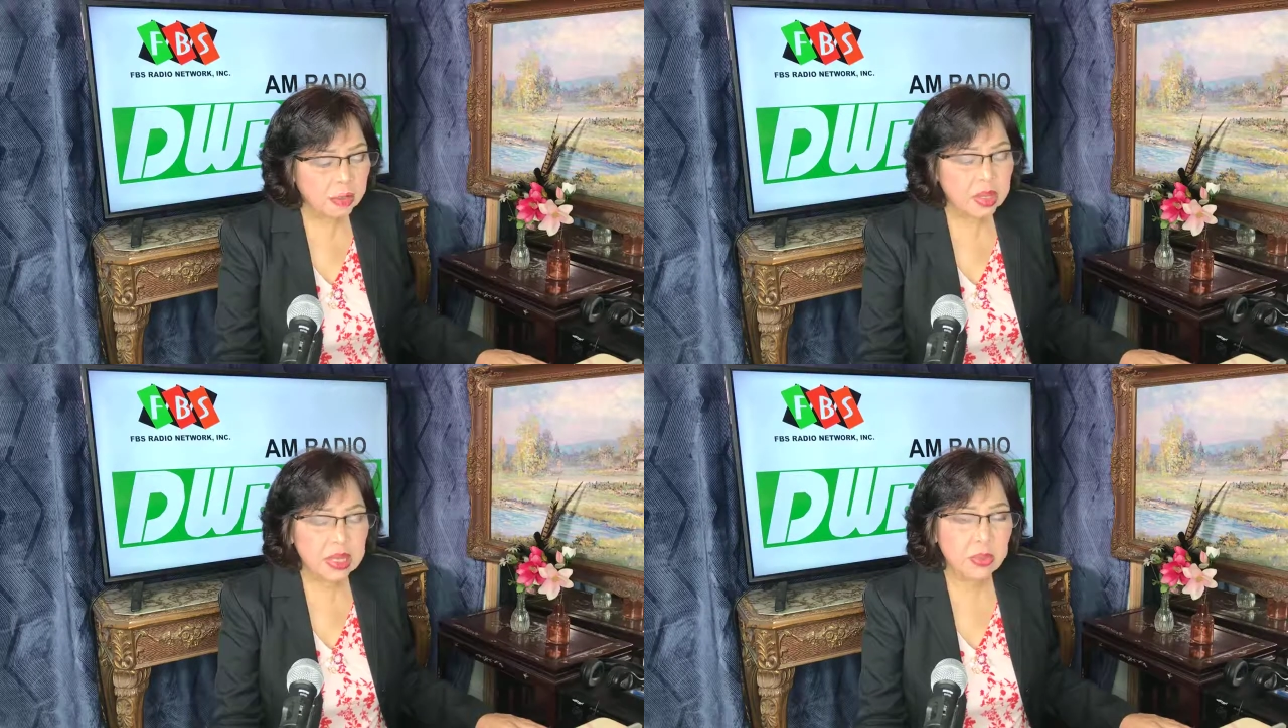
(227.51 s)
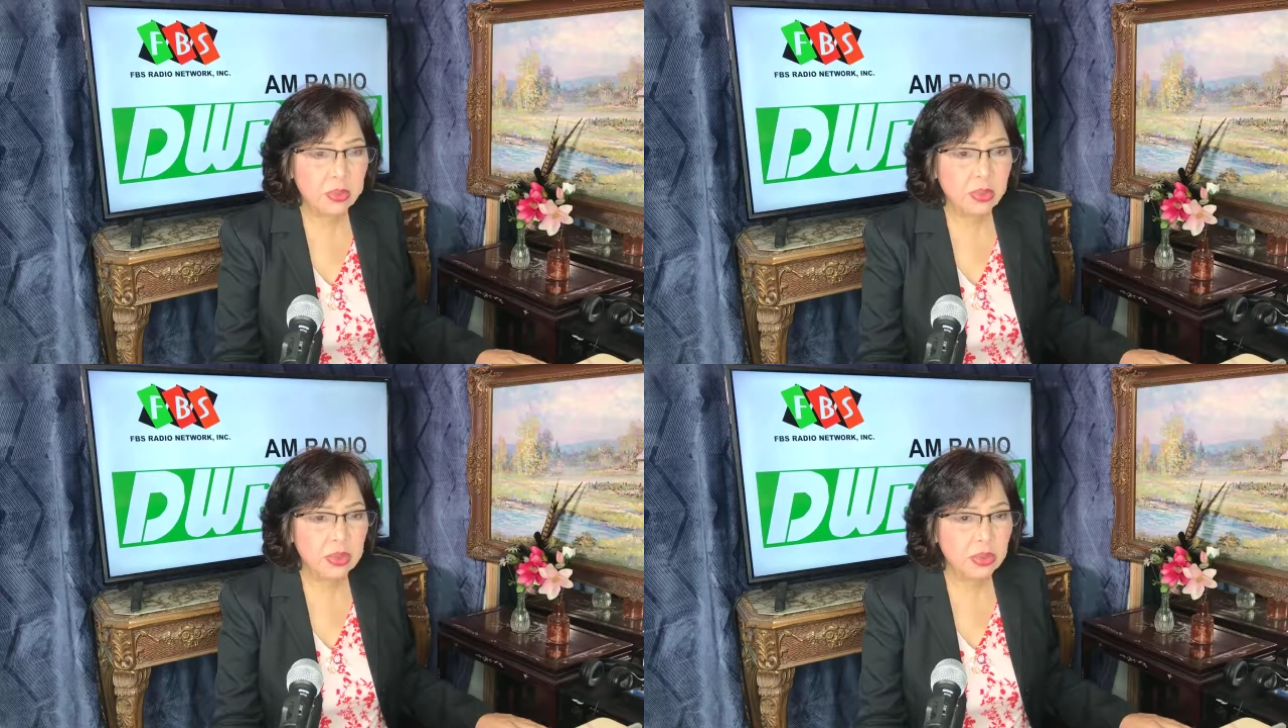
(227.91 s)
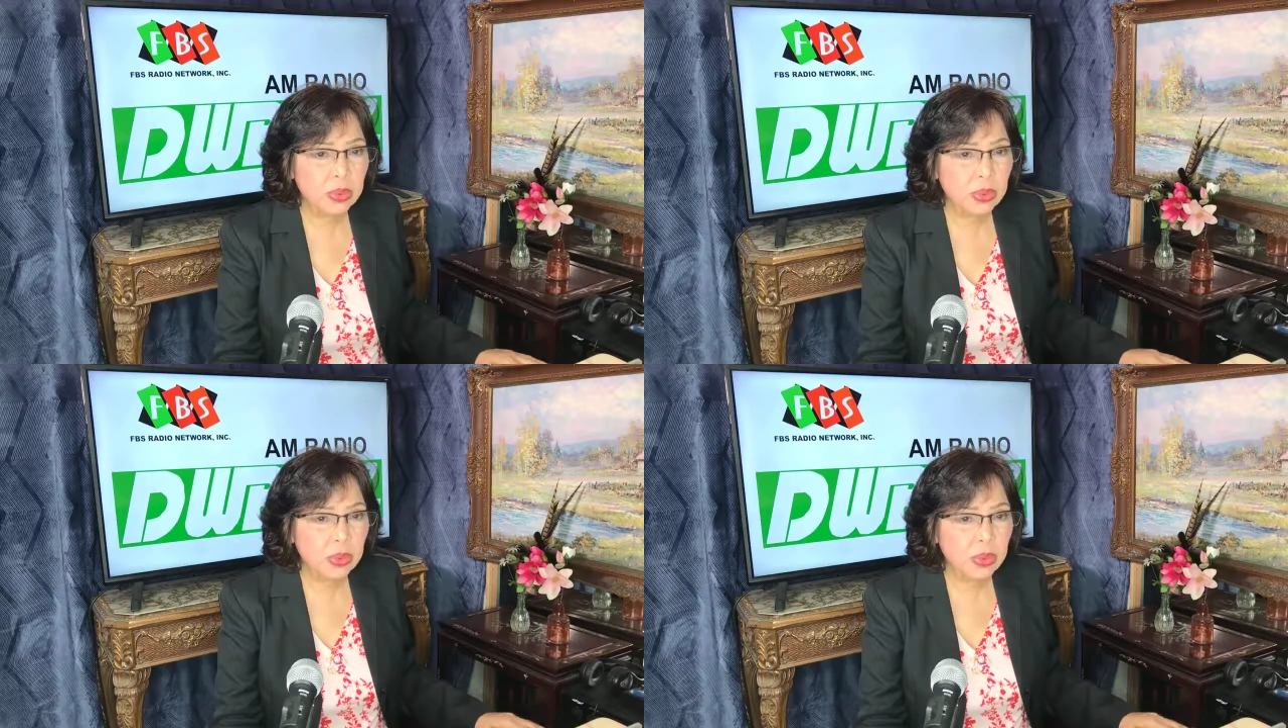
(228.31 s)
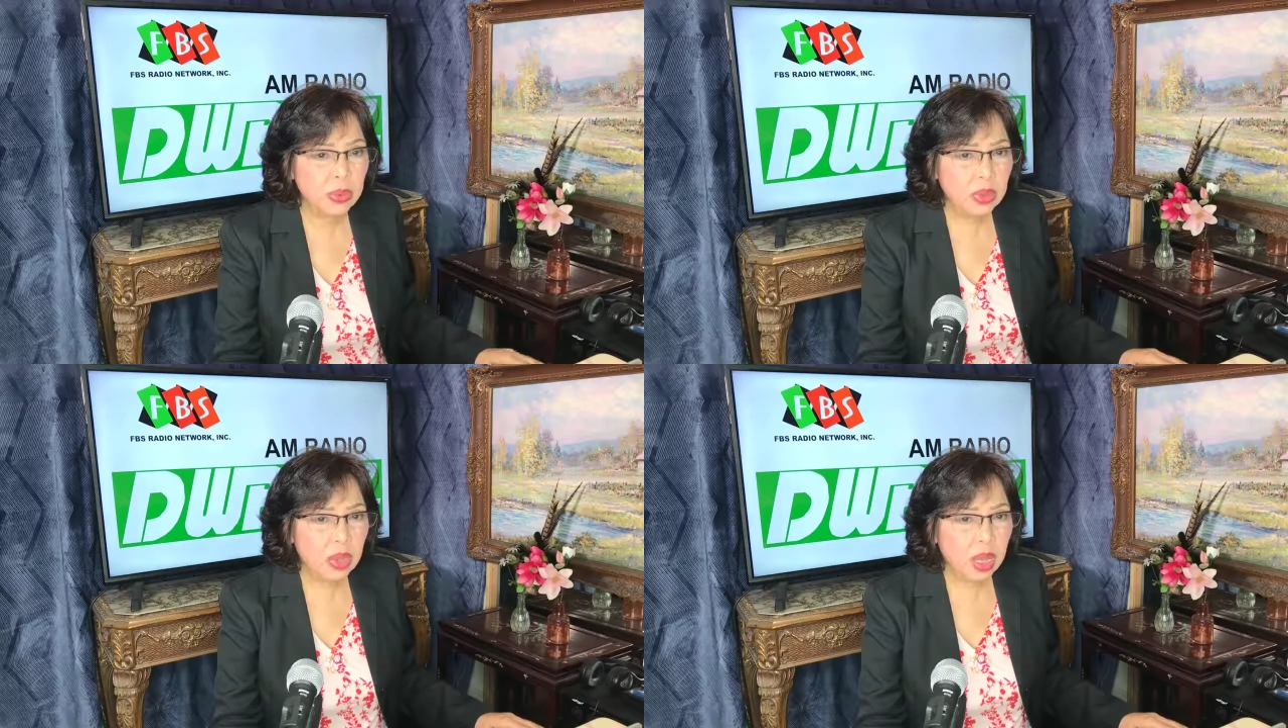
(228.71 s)
pati po yung
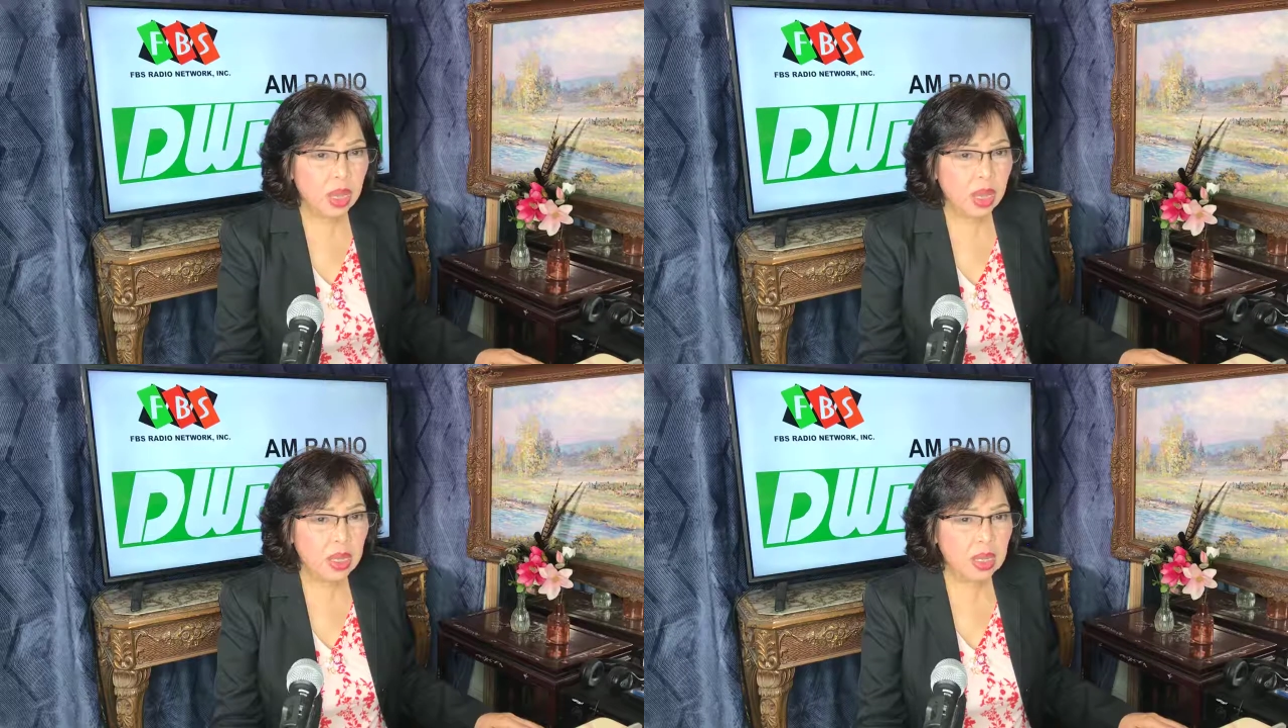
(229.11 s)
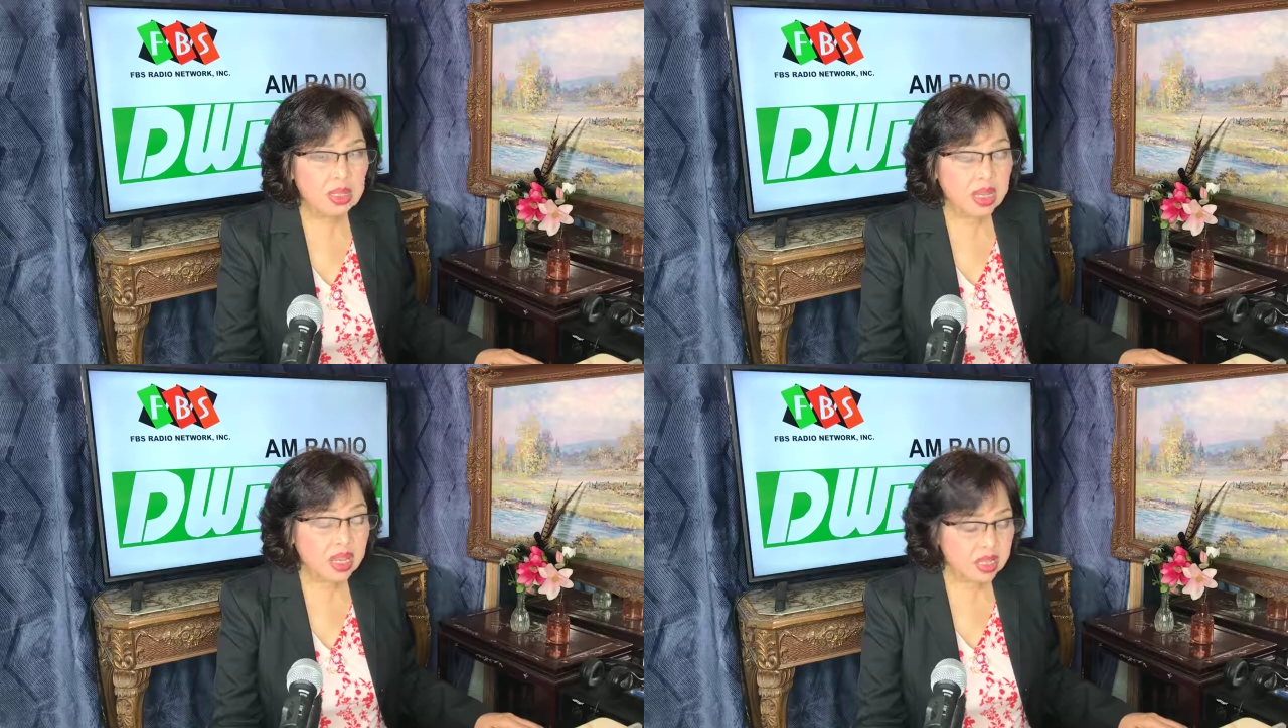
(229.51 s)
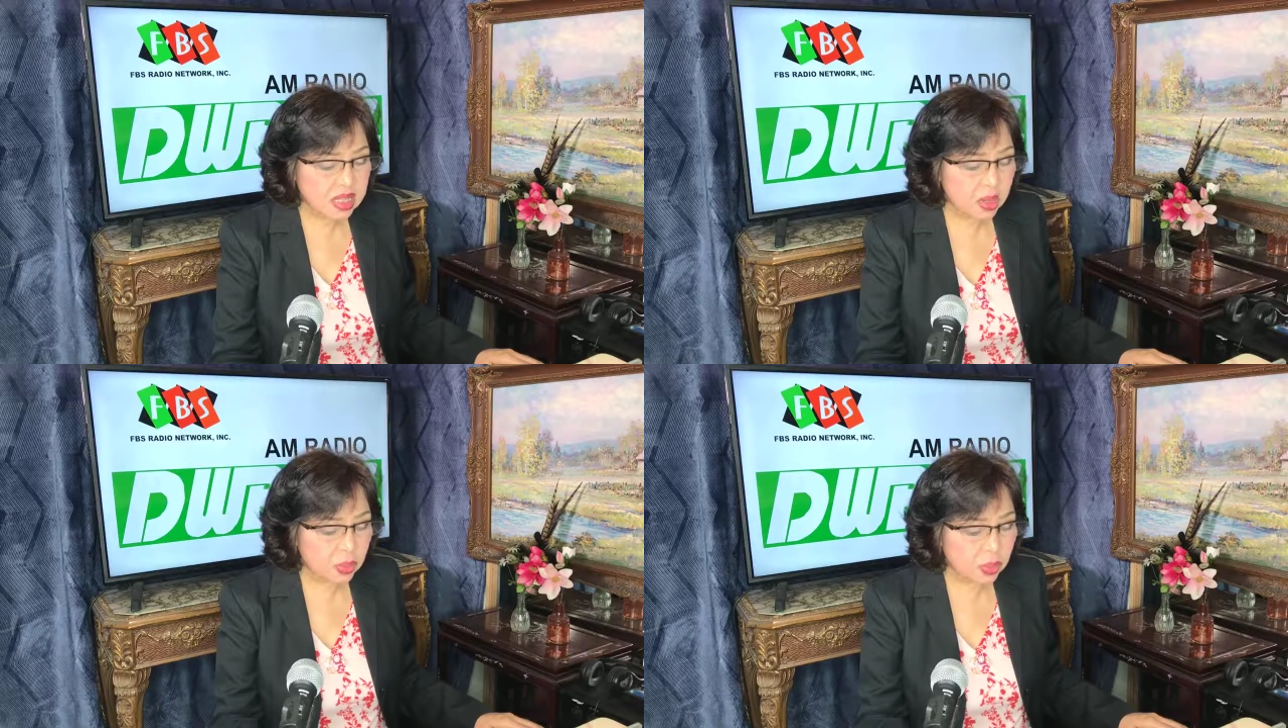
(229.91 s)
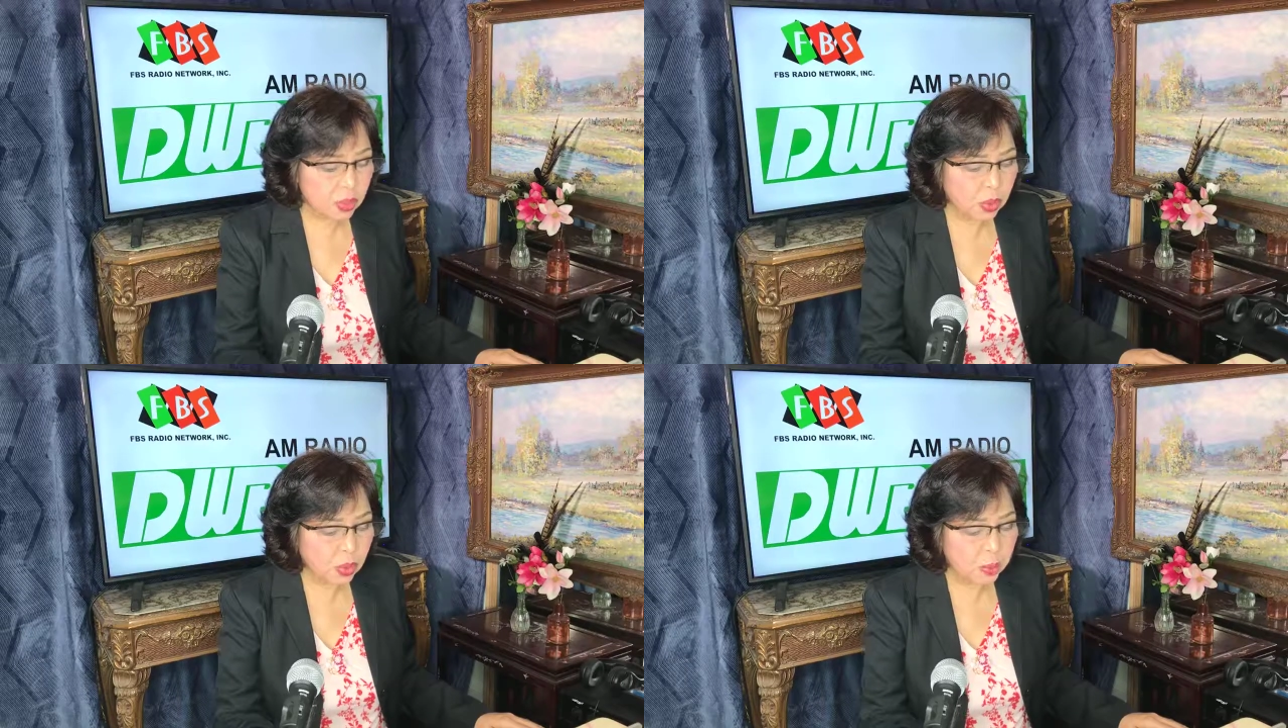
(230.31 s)
uh, sakit ng
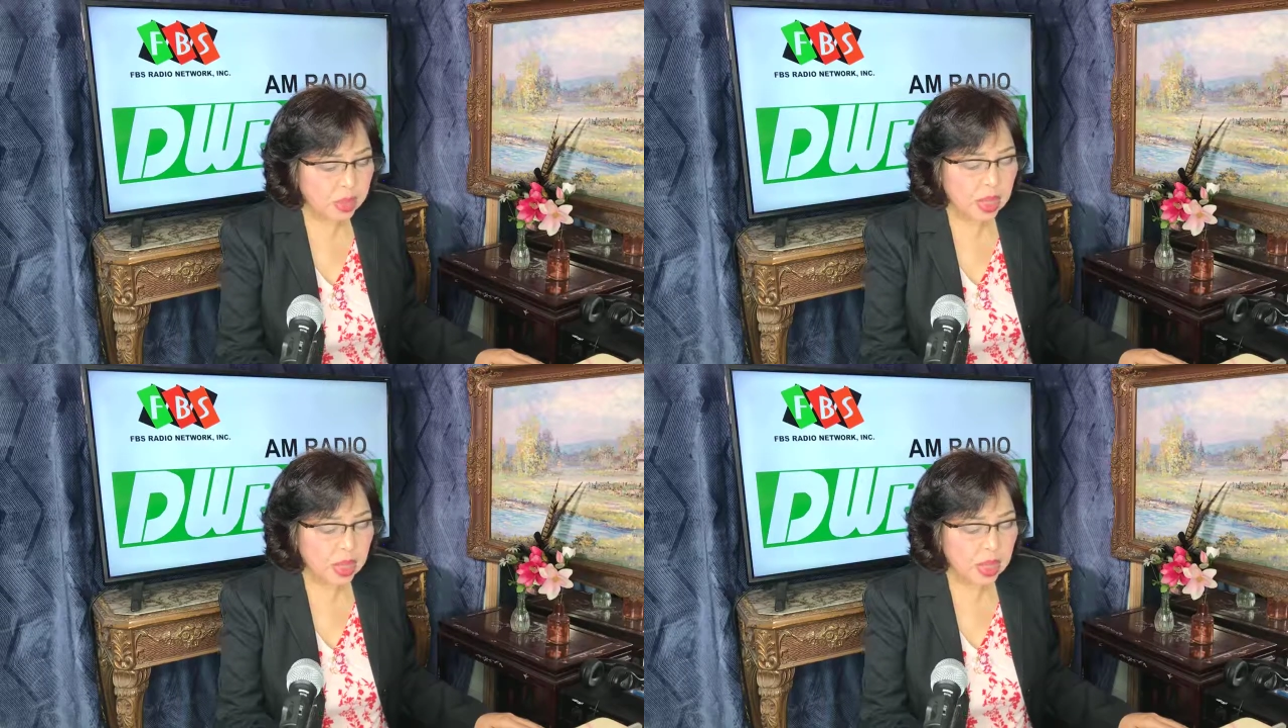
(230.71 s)
ulo.